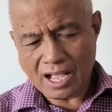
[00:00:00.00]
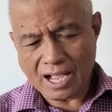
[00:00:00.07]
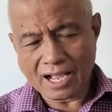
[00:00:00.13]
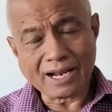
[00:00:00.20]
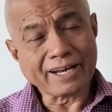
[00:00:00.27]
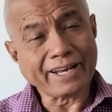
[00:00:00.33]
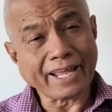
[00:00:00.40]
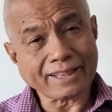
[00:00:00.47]

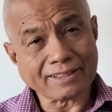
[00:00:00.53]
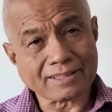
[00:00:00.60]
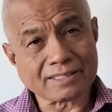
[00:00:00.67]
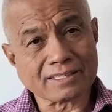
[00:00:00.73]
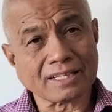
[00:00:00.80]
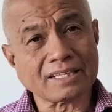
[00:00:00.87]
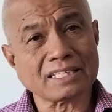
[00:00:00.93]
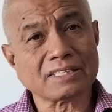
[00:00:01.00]
ang net
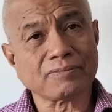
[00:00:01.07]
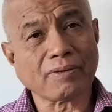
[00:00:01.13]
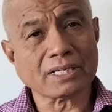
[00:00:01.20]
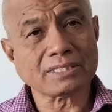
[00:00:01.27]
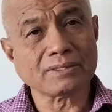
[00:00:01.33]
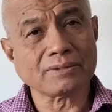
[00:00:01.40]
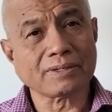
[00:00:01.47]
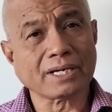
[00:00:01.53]

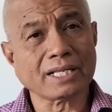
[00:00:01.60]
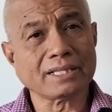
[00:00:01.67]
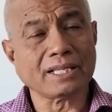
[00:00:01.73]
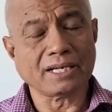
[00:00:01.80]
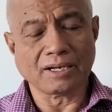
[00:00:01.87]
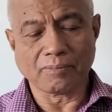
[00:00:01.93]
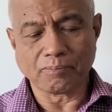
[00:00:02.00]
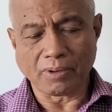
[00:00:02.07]
satisfaction
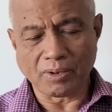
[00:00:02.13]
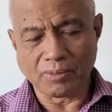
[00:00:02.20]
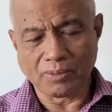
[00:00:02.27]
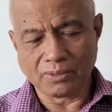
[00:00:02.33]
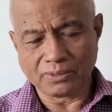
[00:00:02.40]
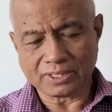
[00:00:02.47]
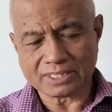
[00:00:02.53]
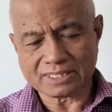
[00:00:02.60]
rating ng
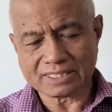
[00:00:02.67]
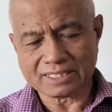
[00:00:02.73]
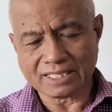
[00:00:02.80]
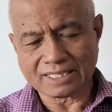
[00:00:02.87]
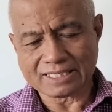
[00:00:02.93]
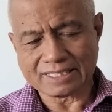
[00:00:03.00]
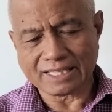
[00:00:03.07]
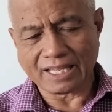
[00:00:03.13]
Pangulo is
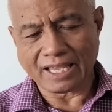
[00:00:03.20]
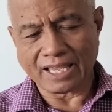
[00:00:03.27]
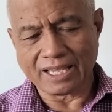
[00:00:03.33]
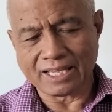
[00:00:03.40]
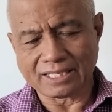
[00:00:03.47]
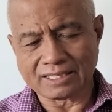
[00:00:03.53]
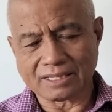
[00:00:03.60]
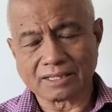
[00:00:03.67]

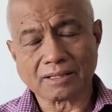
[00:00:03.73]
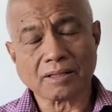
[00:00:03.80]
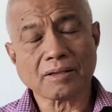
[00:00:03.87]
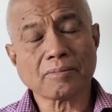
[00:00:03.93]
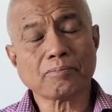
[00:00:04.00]
68%.